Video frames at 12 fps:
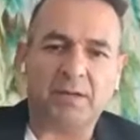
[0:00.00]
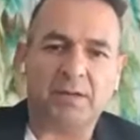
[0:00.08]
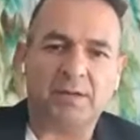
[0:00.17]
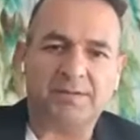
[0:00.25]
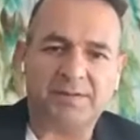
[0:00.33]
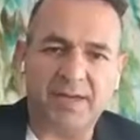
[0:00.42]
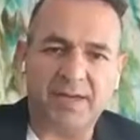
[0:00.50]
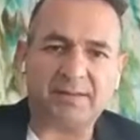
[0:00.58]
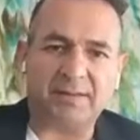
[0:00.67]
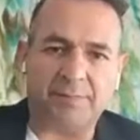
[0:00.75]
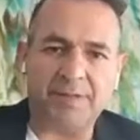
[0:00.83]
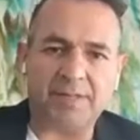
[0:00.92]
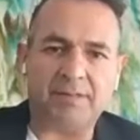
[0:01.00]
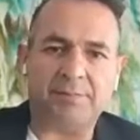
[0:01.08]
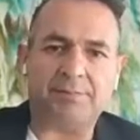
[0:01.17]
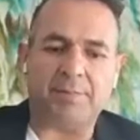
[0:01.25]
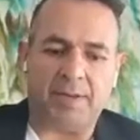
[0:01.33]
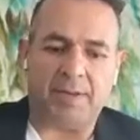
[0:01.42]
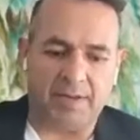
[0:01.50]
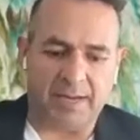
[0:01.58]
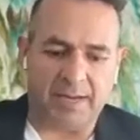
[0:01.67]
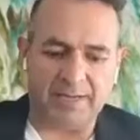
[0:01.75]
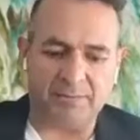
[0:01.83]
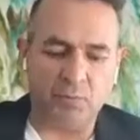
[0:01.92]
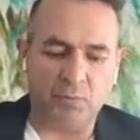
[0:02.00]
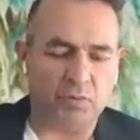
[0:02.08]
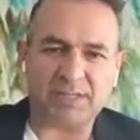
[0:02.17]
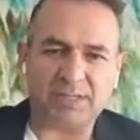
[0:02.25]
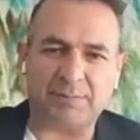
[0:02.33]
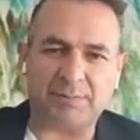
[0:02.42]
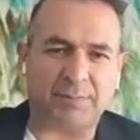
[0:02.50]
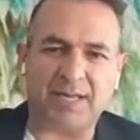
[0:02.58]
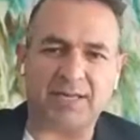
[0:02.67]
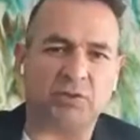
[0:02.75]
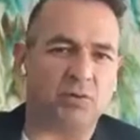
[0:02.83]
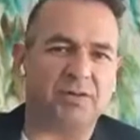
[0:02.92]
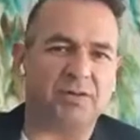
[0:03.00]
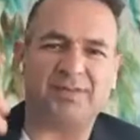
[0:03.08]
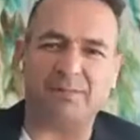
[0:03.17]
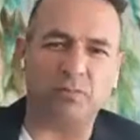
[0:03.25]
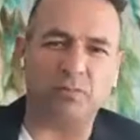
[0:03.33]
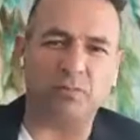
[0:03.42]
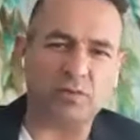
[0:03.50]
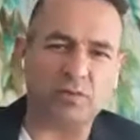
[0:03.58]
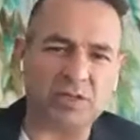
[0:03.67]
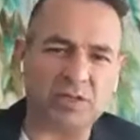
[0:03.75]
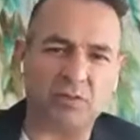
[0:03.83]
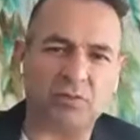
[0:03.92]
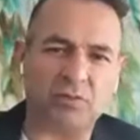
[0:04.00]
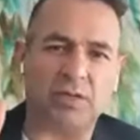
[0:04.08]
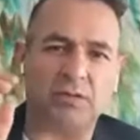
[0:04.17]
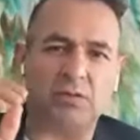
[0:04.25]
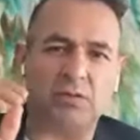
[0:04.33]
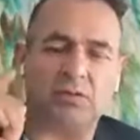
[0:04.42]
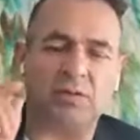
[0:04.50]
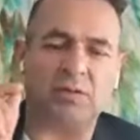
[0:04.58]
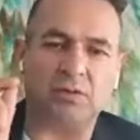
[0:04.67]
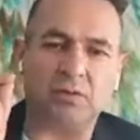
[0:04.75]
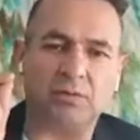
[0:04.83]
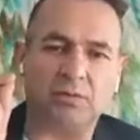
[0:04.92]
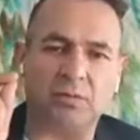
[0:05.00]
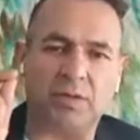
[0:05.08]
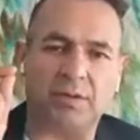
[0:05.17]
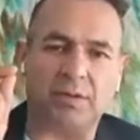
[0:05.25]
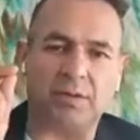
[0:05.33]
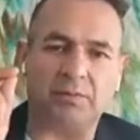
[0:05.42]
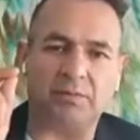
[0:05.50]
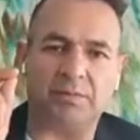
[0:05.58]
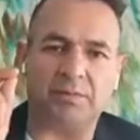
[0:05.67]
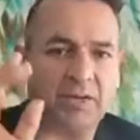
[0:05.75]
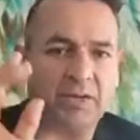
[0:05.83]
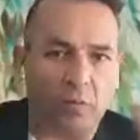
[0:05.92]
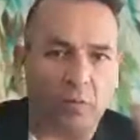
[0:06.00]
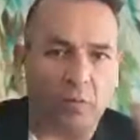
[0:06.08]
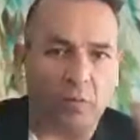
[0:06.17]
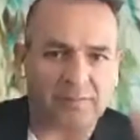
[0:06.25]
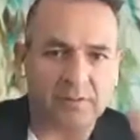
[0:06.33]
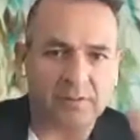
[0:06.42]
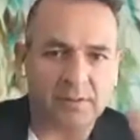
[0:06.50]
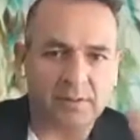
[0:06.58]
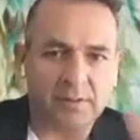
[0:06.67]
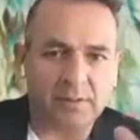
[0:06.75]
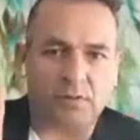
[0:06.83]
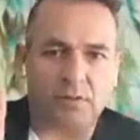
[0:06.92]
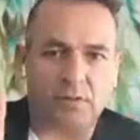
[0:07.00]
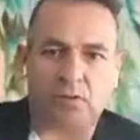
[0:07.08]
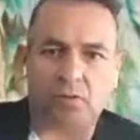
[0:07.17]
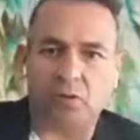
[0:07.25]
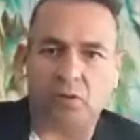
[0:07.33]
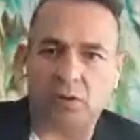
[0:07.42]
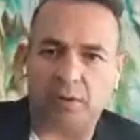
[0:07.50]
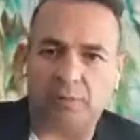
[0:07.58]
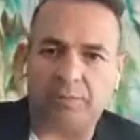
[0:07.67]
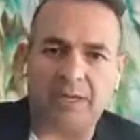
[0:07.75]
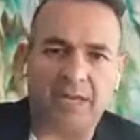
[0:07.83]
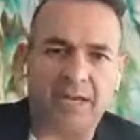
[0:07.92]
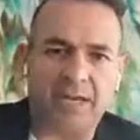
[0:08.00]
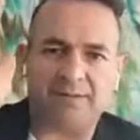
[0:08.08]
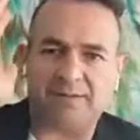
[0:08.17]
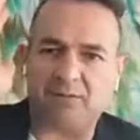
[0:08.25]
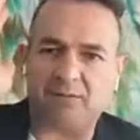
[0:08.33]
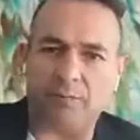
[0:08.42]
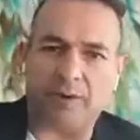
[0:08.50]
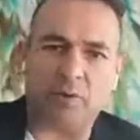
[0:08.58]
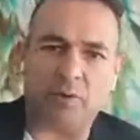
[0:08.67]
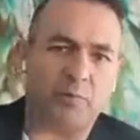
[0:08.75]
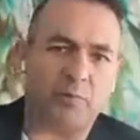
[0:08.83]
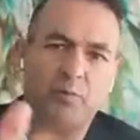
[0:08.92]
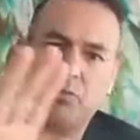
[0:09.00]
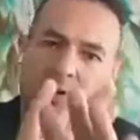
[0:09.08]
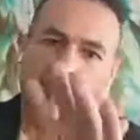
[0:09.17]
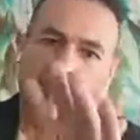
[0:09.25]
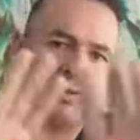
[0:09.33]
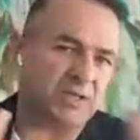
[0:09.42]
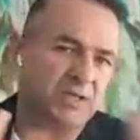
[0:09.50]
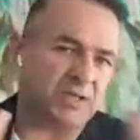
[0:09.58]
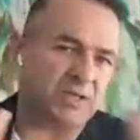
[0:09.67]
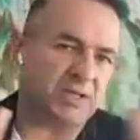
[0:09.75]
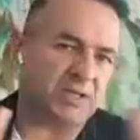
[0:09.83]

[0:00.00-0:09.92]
Ciertamente eh, hay muchas aplicaciones y muchos sitios en donde de e-commerce, donde tú lo que quieres es comprar un producto, hay muchas